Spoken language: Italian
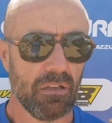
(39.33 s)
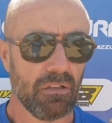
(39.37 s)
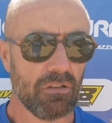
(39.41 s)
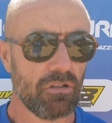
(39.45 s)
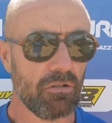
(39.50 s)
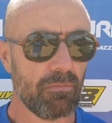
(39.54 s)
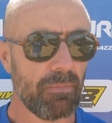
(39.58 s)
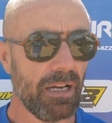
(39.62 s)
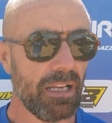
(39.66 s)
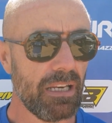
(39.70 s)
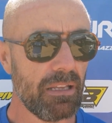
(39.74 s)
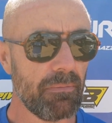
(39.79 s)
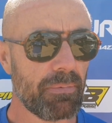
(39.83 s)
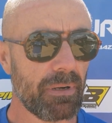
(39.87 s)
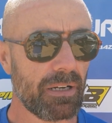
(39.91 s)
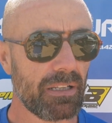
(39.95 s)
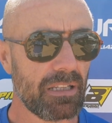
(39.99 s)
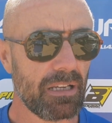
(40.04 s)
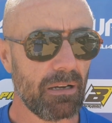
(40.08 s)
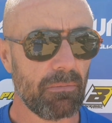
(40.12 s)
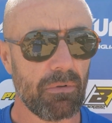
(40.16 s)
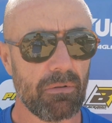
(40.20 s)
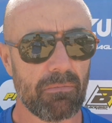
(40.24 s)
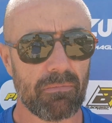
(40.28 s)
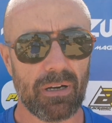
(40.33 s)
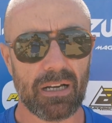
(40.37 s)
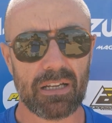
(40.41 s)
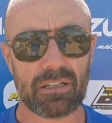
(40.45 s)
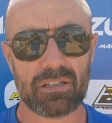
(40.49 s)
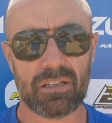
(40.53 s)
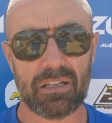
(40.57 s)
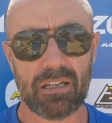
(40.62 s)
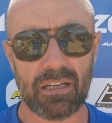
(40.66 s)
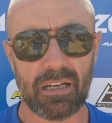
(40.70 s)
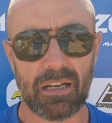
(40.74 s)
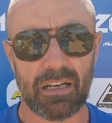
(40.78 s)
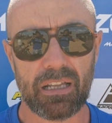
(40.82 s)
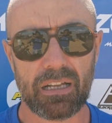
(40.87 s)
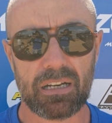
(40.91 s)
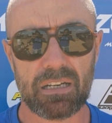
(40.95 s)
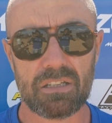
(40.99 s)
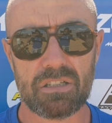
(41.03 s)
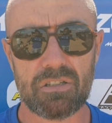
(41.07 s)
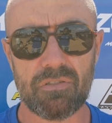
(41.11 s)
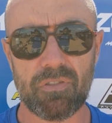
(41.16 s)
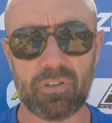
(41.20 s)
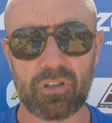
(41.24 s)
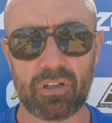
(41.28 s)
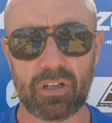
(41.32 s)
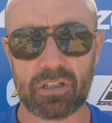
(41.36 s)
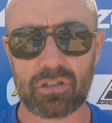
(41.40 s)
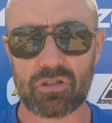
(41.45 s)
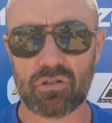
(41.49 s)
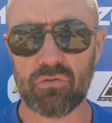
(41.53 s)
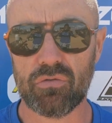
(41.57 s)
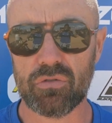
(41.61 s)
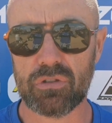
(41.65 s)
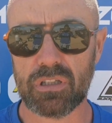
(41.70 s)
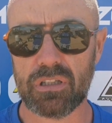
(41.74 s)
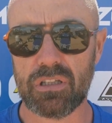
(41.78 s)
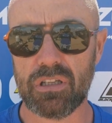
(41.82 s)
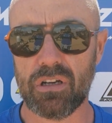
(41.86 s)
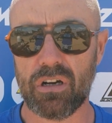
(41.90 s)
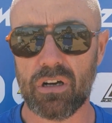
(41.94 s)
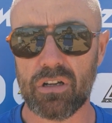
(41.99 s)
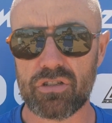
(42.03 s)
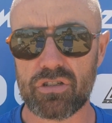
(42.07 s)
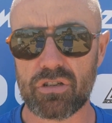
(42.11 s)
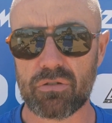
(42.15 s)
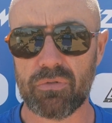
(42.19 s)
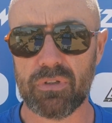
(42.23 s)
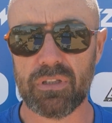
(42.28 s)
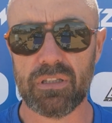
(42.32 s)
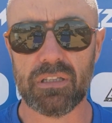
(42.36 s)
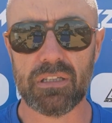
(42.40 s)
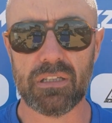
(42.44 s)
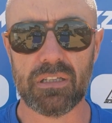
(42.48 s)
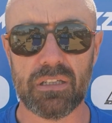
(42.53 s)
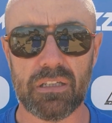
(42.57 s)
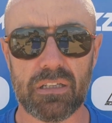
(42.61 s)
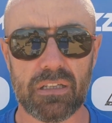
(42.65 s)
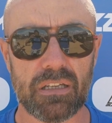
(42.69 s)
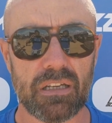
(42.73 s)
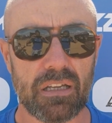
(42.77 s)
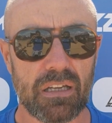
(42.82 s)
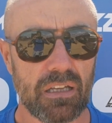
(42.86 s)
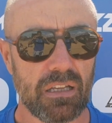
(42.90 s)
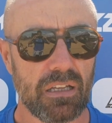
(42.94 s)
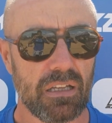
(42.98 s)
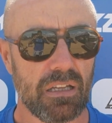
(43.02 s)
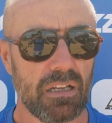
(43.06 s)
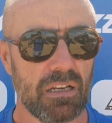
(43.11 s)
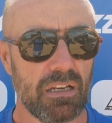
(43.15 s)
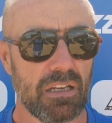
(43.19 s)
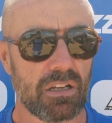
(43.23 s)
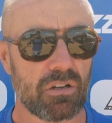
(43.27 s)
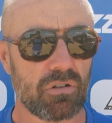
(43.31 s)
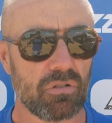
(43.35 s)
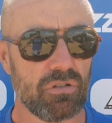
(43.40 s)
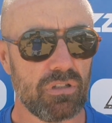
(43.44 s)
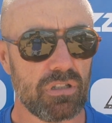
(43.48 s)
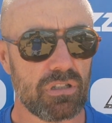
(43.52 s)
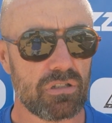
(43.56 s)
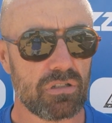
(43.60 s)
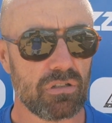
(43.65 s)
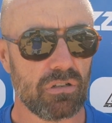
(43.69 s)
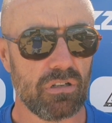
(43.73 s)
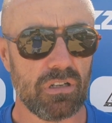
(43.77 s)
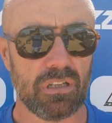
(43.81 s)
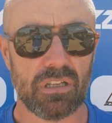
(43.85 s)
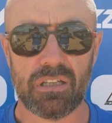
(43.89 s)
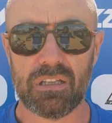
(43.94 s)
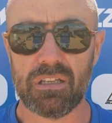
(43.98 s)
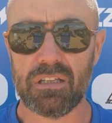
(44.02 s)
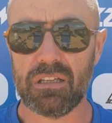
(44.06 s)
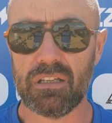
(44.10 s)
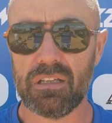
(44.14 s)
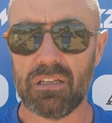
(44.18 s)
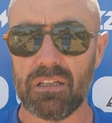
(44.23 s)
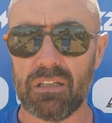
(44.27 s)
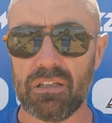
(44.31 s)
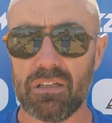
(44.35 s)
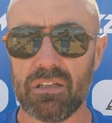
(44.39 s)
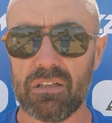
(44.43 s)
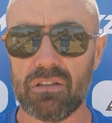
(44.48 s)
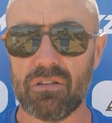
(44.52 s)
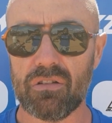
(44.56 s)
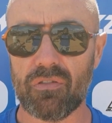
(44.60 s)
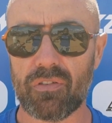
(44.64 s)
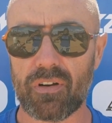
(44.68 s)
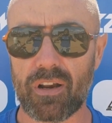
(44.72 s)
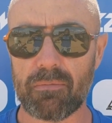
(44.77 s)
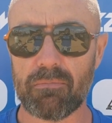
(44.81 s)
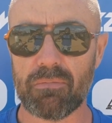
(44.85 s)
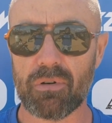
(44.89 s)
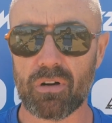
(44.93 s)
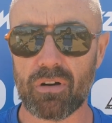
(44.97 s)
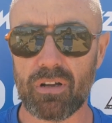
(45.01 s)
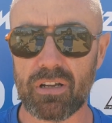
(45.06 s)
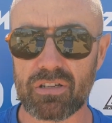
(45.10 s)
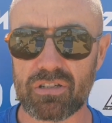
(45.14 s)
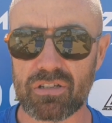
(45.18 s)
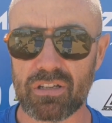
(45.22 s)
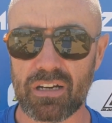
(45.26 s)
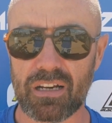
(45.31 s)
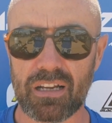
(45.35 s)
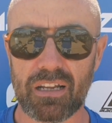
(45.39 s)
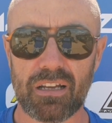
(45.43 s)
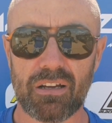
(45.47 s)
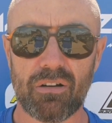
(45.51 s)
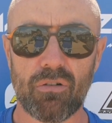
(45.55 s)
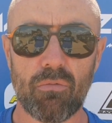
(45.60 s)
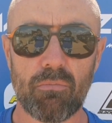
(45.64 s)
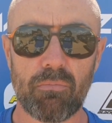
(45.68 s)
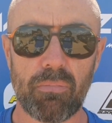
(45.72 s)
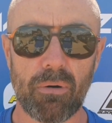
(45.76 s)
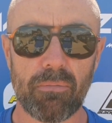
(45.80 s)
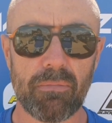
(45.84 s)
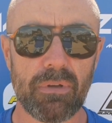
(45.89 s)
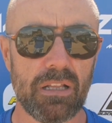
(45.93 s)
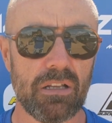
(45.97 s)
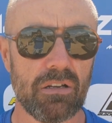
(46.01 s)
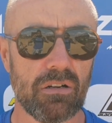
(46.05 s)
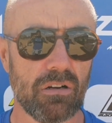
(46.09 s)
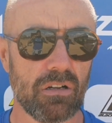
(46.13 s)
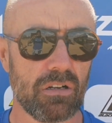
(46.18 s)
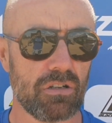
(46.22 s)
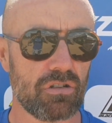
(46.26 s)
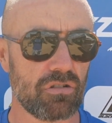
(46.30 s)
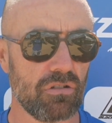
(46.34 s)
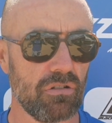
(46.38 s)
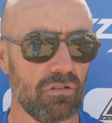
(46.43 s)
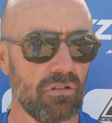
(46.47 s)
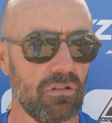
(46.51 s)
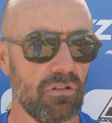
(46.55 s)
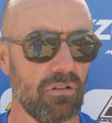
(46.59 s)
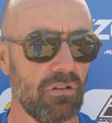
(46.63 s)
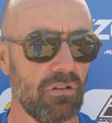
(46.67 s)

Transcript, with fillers: Domani partiamo in base alla classifica assoluta di oggi, quindi le condizioni dovrebbero essere un po' migliori, sono